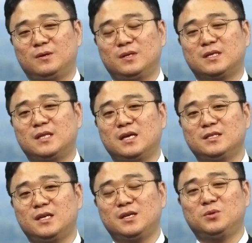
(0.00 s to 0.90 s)
근데 그
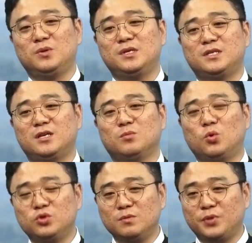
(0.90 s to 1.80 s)
당시에 인도네시아의
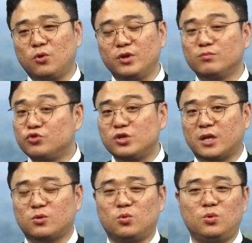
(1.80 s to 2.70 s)
모든 병원이 문을
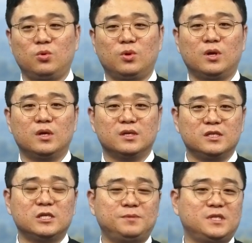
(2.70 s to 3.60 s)
닫고
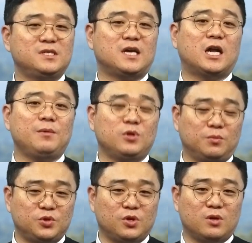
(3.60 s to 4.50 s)
응급실은 사람이
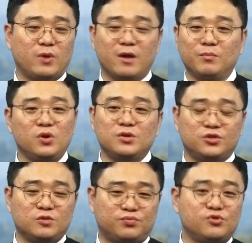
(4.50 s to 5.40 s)
넘쳐나고
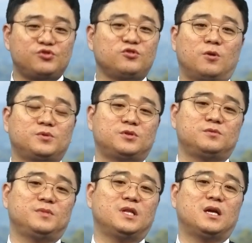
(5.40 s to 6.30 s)
앰뷸런스를 부를 수가
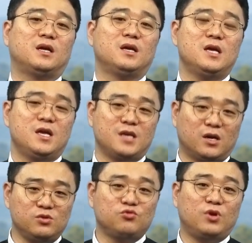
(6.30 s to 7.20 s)
없었습니다.
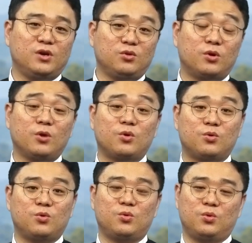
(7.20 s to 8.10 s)
약을 구하기도
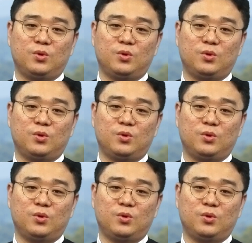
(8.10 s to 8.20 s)
어려웠고